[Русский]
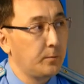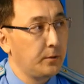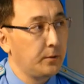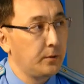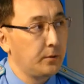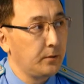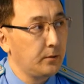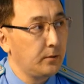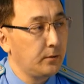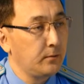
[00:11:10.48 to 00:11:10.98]

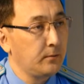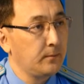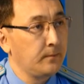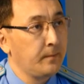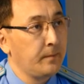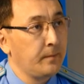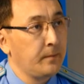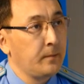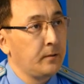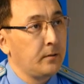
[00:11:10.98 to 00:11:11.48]
прийти. Да?
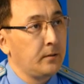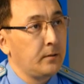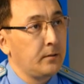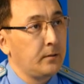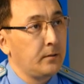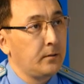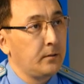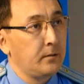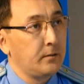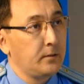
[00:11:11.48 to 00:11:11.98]

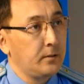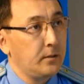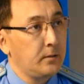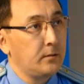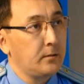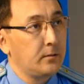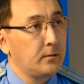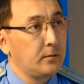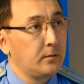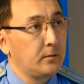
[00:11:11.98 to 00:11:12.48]
И
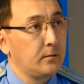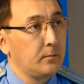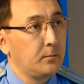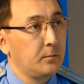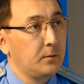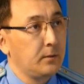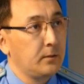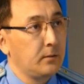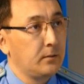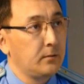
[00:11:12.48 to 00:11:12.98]
здесь
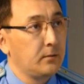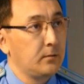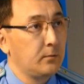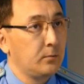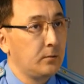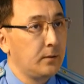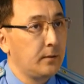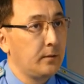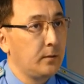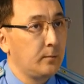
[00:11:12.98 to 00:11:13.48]
мы
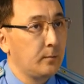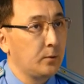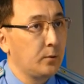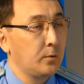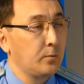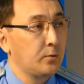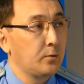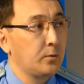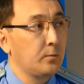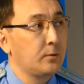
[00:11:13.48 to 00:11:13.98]
говорим о
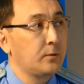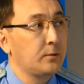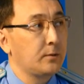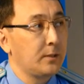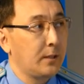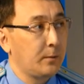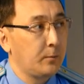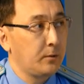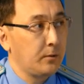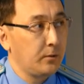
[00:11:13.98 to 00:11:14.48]
том, что мы
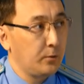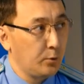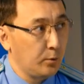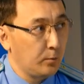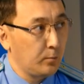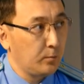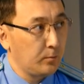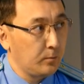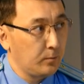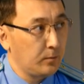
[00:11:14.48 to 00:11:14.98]
сами
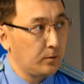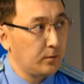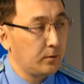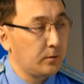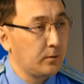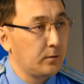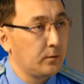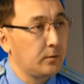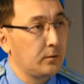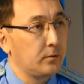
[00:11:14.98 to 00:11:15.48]
идем
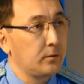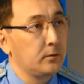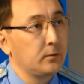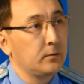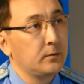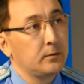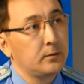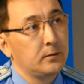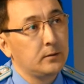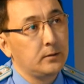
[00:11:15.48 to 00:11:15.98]
э,
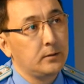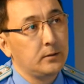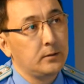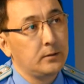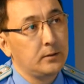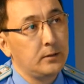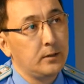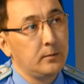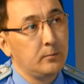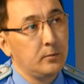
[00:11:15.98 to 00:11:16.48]

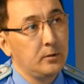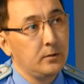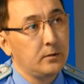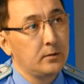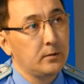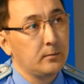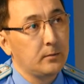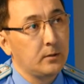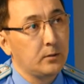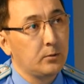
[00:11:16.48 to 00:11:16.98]
тем
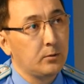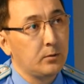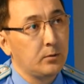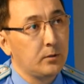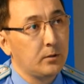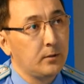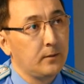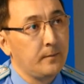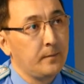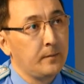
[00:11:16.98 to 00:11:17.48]
лицам,
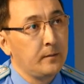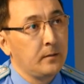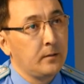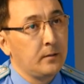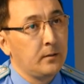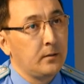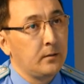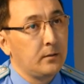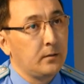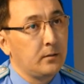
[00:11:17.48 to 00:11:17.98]
которые
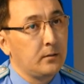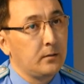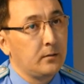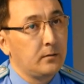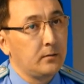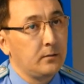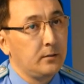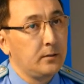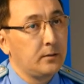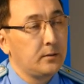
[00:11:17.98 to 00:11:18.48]
э,
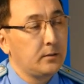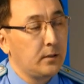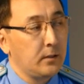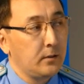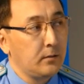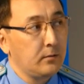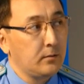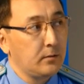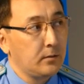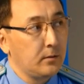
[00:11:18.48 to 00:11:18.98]
не
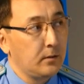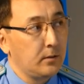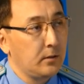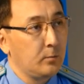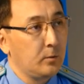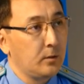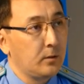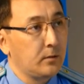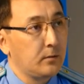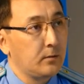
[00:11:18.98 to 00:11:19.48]
знают,
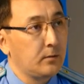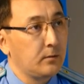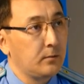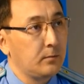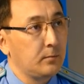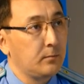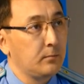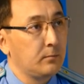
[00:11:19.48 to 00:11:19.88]
либо э,